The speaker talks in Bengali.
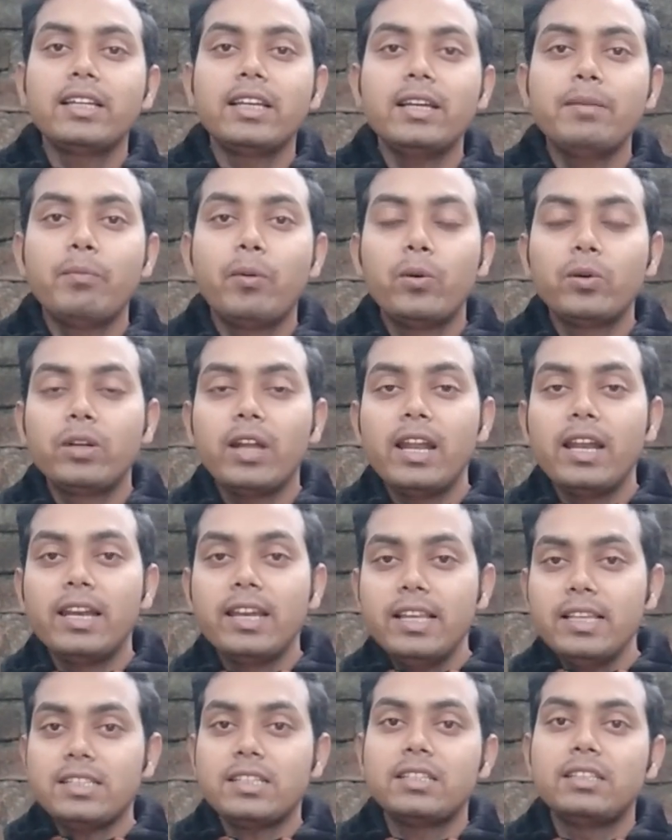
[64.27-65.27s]
থেকে ভোটার
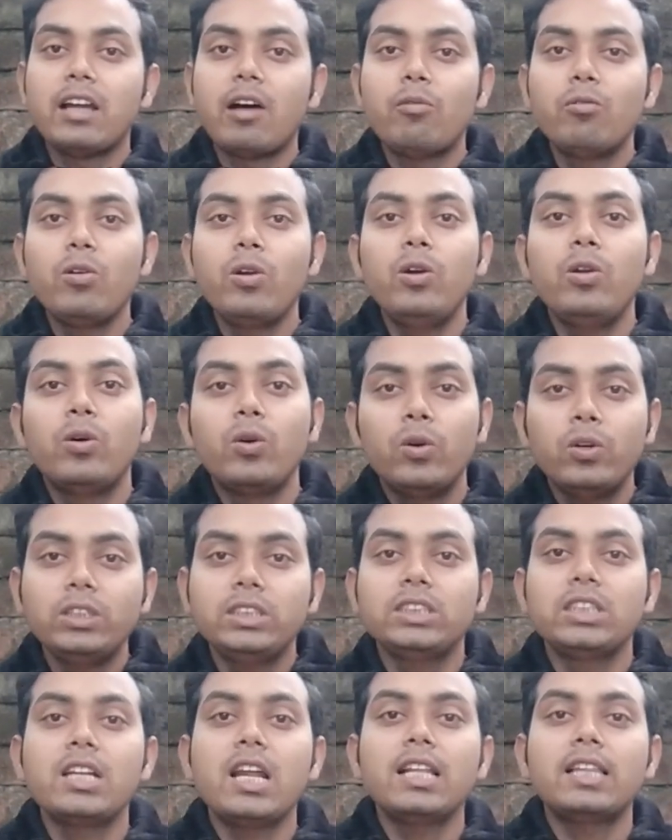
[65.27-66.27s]
লিস্ট ডাউনলোড
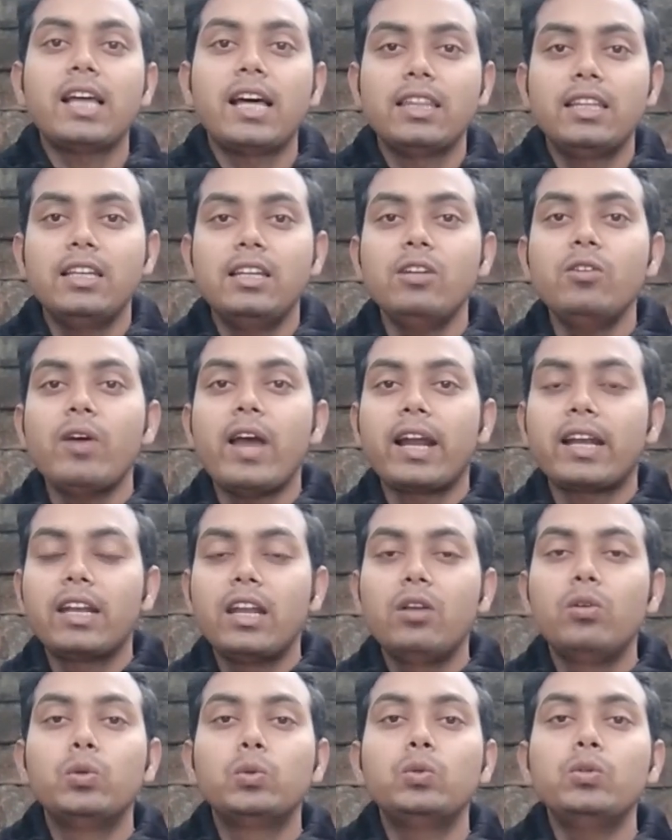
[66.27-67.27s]
হচ্ছে না তাদেরও একটা
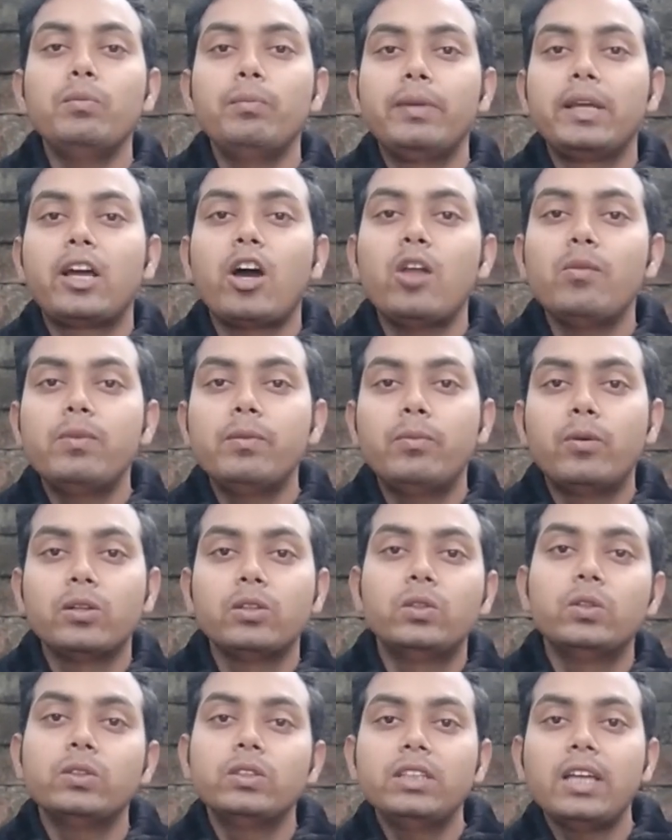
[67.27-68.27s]
নতুন বিকল্প
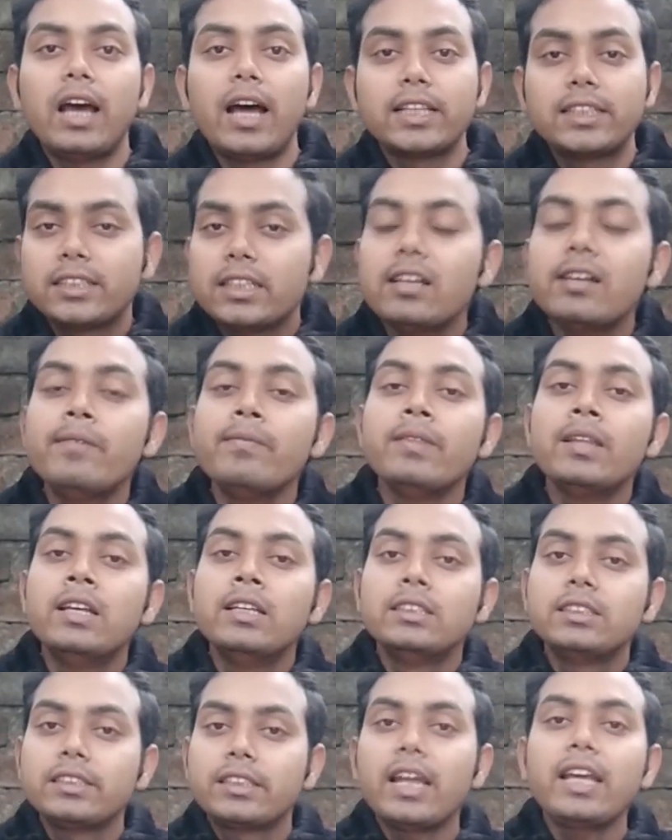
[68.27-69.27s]
পদ্ধতি আছে
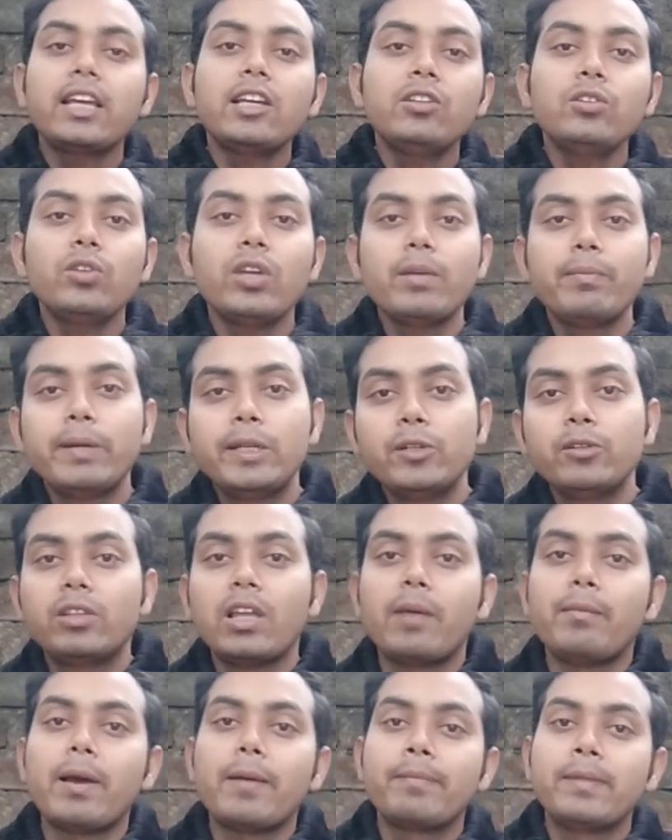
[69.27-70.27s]
সেটাই কিন্তু এই ভিডিওতে
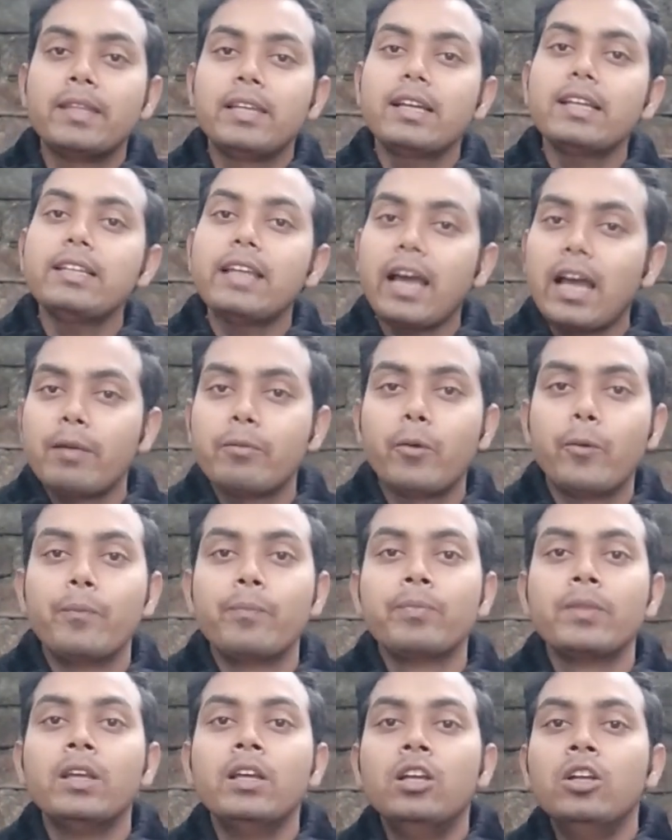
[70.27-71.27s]
আমি আপনাদেরকে দেখাবো
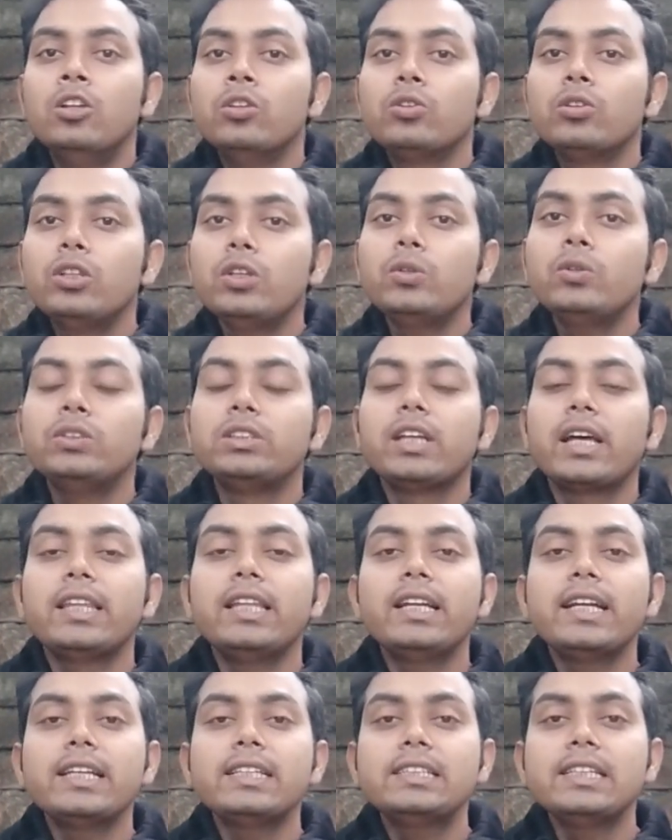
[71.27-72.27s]
তো দেখুন
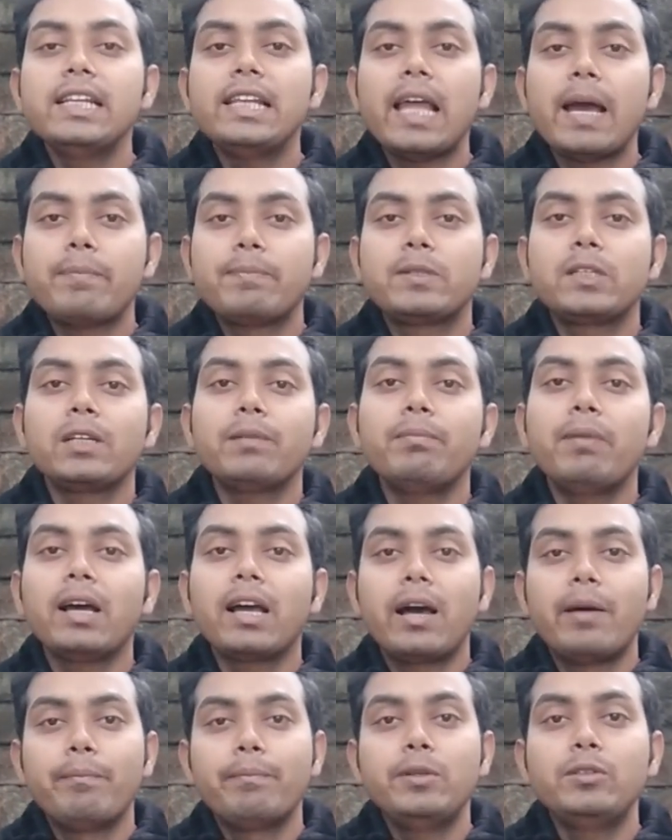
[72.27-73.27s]
যাদের কাছে ল্যাপটপ বা
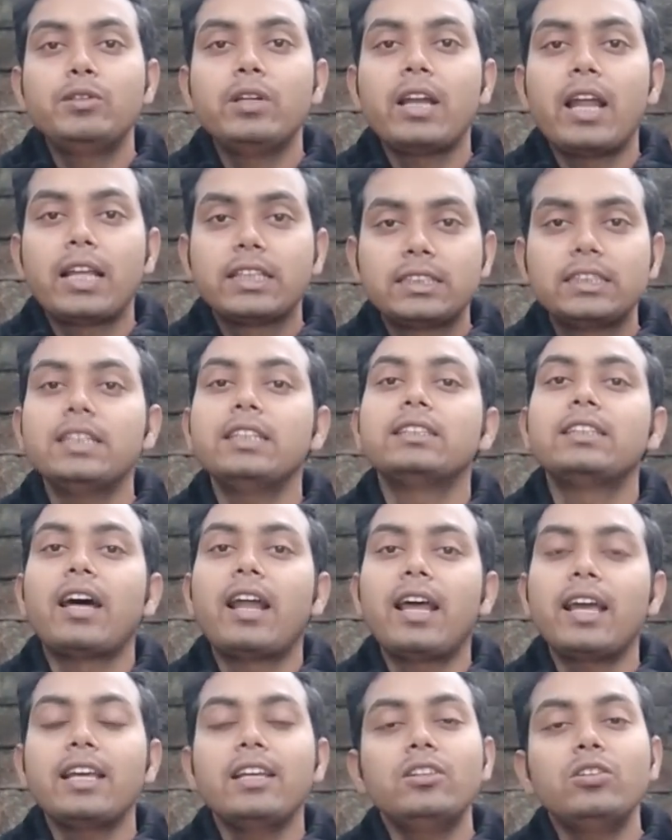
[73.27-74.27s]
কম্পিউটার আছে
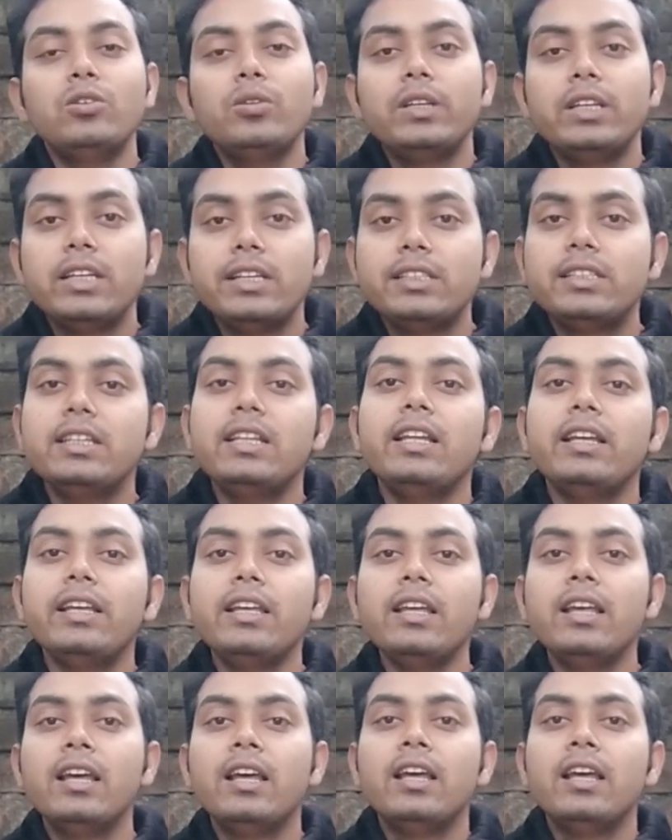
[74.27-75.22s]
তারা কিন্তু ইজিলি